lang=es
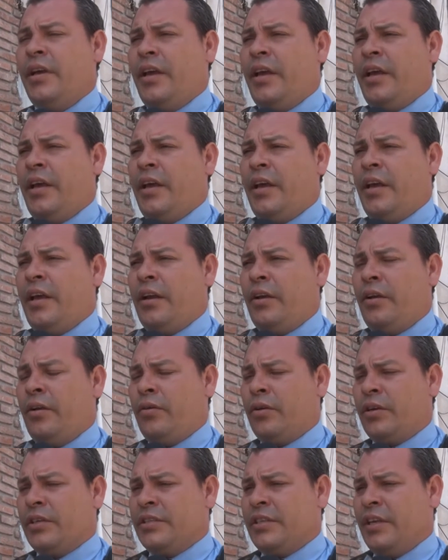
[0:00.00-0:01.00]
en
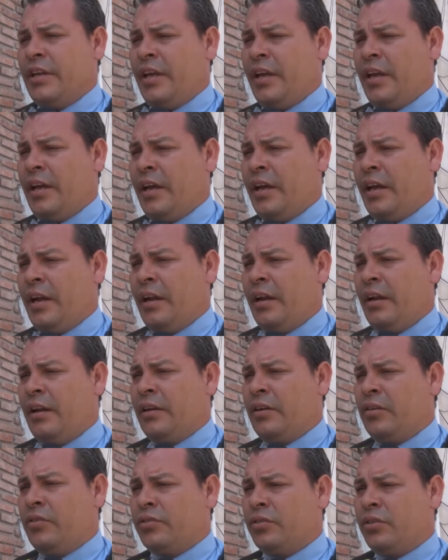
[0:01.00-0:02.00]
lo que sería
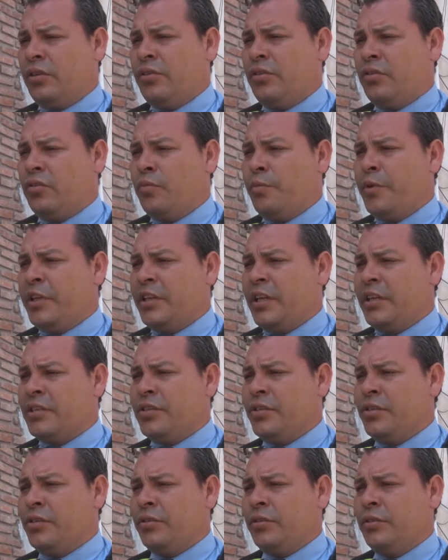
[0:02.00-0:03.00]
el control de
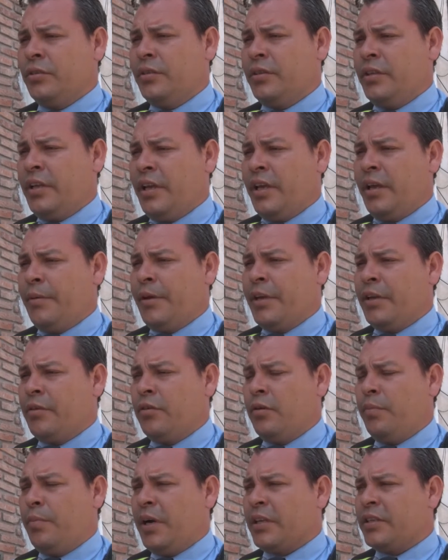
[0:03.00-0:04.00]
documentación de
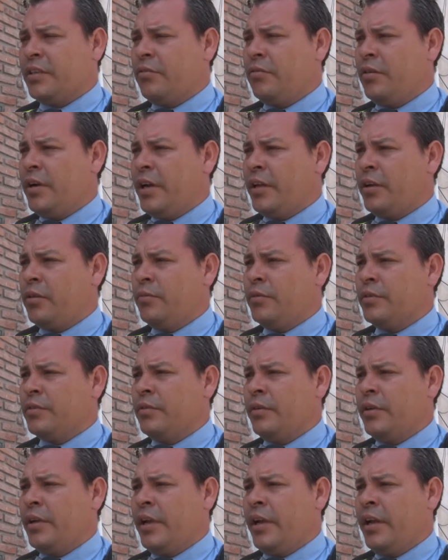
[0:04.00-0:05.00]
vehículos particulares
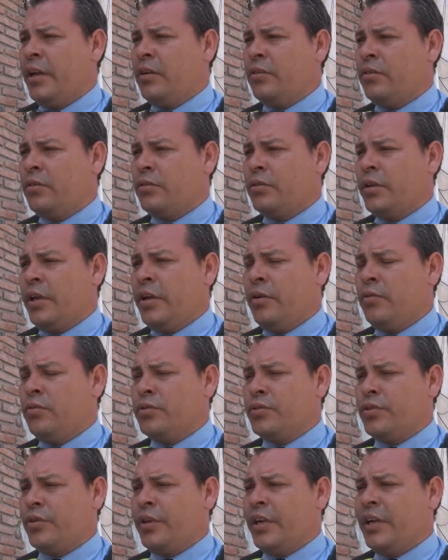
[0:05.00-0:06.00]
como el
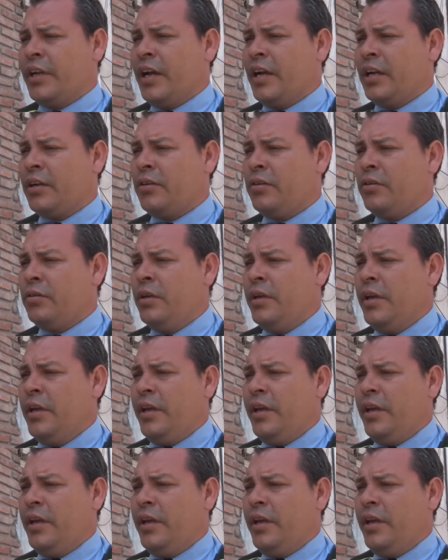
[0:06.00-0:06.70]
uso del casco